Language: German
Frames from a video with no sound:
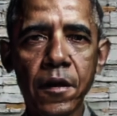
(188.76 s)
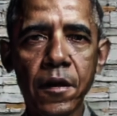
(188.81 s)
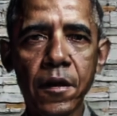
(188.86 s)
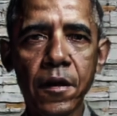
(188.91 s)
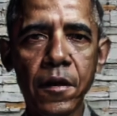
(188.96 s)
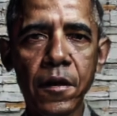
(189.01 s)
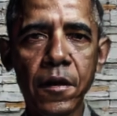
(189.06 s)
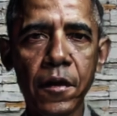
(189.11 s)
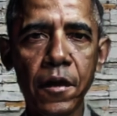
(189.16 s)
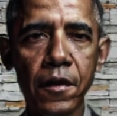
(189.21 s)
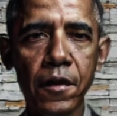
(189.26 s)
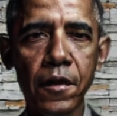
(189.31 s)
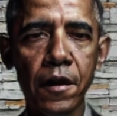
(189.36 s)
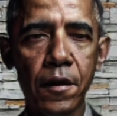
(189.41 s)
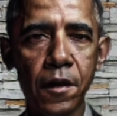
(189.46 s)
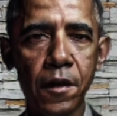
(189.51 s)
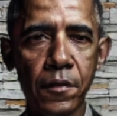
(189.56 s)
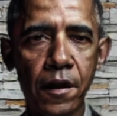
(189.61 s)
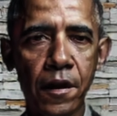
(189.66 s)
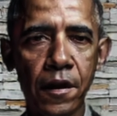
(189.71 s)
Und die
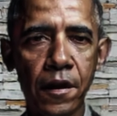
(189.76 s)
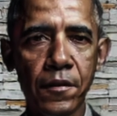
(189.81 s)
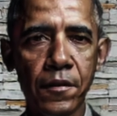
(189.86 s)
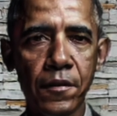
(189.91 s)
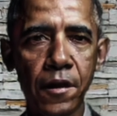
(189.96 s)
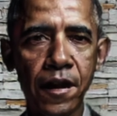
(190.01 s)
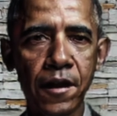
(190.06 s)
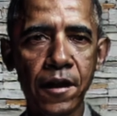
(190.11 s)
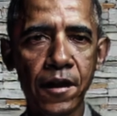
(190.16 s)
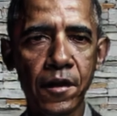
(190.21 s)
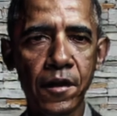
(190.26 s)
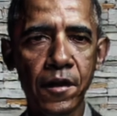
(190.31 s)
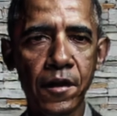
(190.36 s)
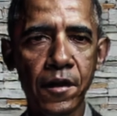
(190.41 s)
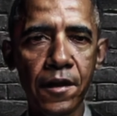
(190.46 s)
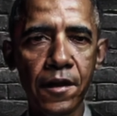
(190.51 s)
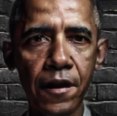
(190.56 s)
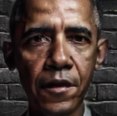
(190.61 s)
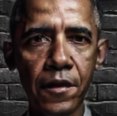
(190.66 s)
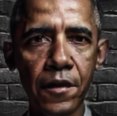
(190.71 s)
üblichen Patterns, die man
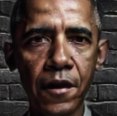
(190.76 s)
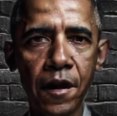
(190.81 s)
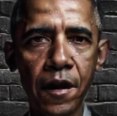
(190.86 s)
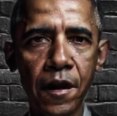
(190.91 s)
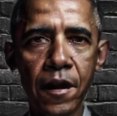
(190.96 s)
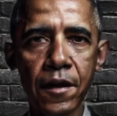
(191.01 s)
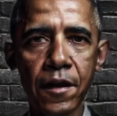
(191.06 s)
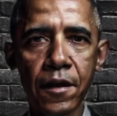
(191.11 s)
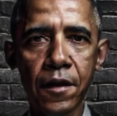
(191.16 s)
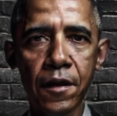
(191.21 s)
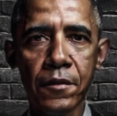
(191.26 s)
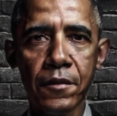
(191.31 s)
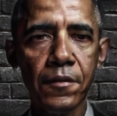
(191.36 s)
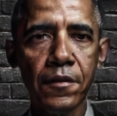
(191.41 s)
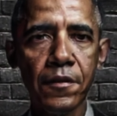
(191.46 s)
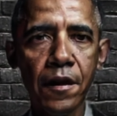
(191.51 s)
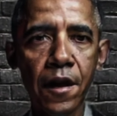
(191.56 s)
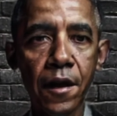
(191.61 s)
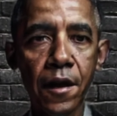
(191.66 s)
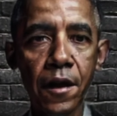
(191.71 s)
so kennt.
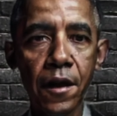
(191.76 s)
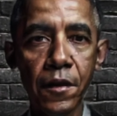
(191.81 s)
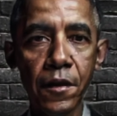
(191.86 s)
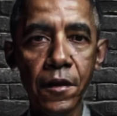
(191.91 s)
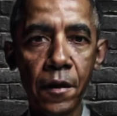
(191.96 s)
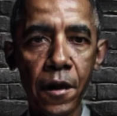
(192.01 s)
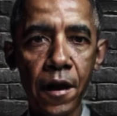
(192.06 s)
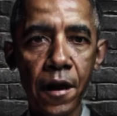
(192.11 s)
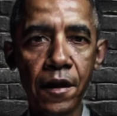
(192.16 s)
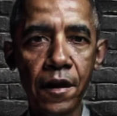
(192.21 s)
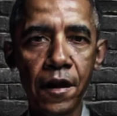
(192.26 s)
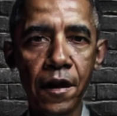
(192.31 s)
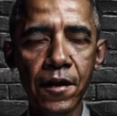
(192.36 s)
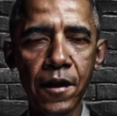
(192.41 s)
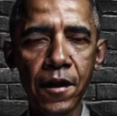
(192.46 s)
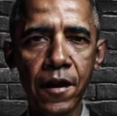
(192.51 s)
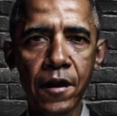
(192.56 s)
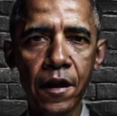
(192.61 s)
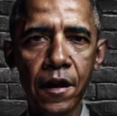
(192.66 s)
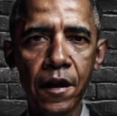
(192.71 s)
Natürlich kann man auch
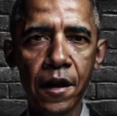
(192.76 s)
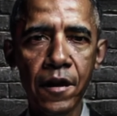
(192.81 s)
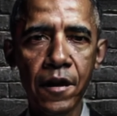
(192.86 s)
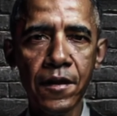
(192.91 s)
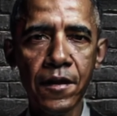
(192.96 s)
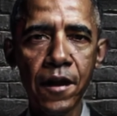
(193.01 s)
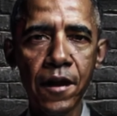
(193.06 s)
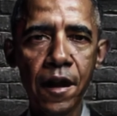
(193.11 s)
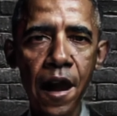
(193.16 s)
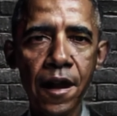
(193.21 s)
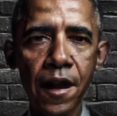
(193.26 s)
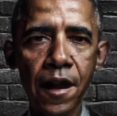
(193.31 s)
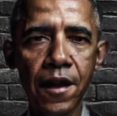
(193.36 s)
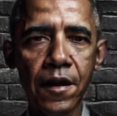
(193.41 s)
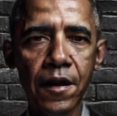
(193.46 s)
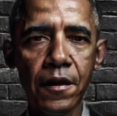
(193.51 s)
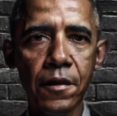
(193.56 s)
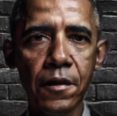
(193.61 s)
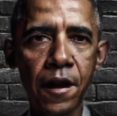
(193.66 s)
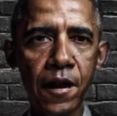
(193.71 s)
hier seine eigenen
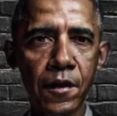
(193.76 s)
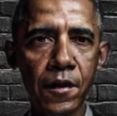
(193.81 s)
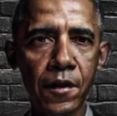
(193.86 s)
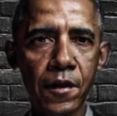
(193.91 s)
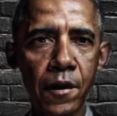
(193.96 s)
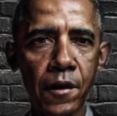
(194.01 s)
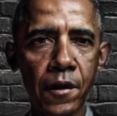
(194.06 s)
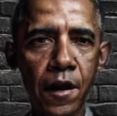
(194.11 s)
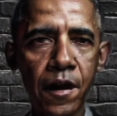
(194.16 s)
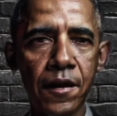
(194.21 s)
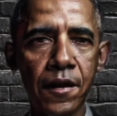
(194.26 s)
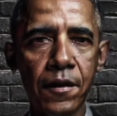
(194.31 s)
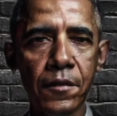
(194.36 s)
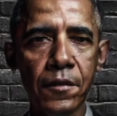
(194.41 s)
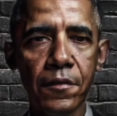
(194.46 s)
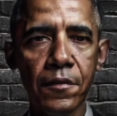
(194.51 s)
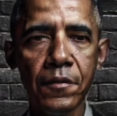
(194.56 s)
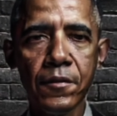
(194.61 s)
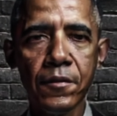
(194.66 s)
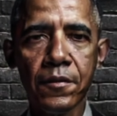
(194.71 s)
Files hochladen.
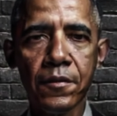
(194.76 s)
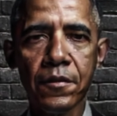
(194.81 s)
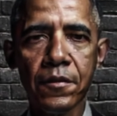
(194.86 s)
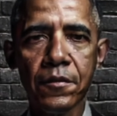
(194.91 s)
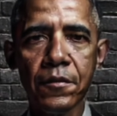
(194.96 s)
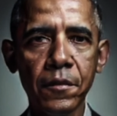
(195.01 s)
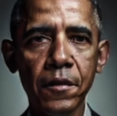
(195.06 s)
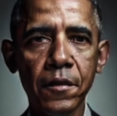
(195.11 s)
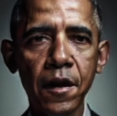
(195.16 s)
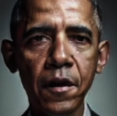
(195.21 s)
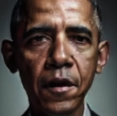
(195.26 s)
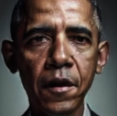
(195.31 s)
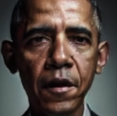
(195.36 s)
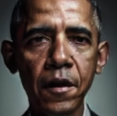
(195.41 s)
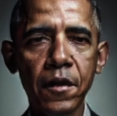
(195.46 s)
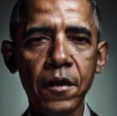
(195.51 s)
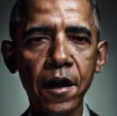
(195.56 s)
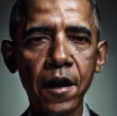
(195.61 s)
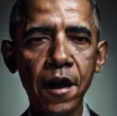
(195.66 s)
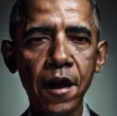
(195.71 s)
Und dann
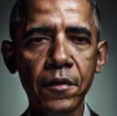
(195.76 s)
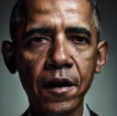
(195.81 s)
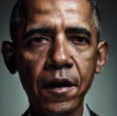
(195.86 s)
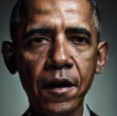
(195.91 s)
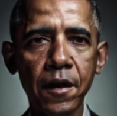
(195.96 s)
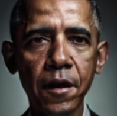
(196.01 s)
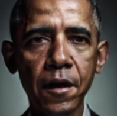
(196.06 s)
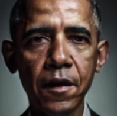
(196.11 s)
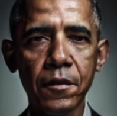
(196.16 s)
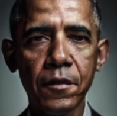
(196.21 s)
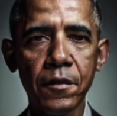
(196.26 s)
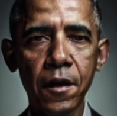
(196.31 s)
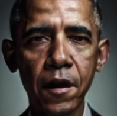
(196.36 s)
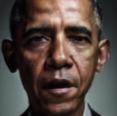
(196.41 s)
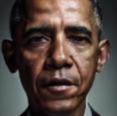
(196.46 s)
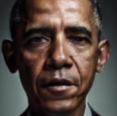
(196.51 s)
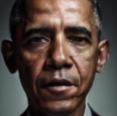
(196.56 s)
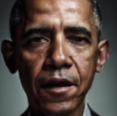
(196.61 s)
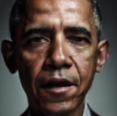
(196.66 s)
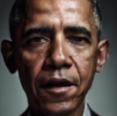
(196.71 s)
gibt es noch
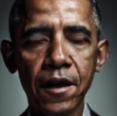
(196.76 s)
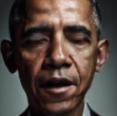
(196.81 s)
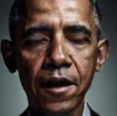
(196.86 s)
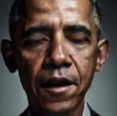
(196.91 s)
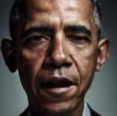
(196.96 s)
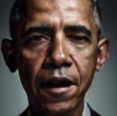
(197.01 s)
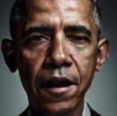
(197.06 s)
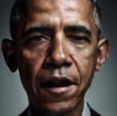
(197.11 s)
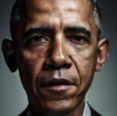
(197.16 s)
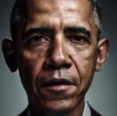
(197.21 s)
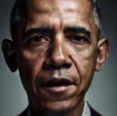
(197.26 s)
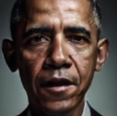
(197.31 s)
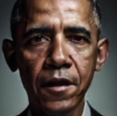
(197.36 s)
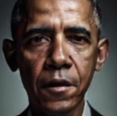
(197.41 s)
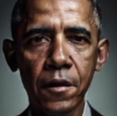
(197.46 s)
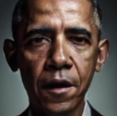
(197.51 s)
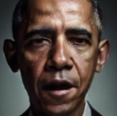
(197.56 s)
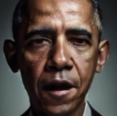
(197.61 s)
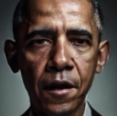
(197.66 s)
vorgefertigte Animationen.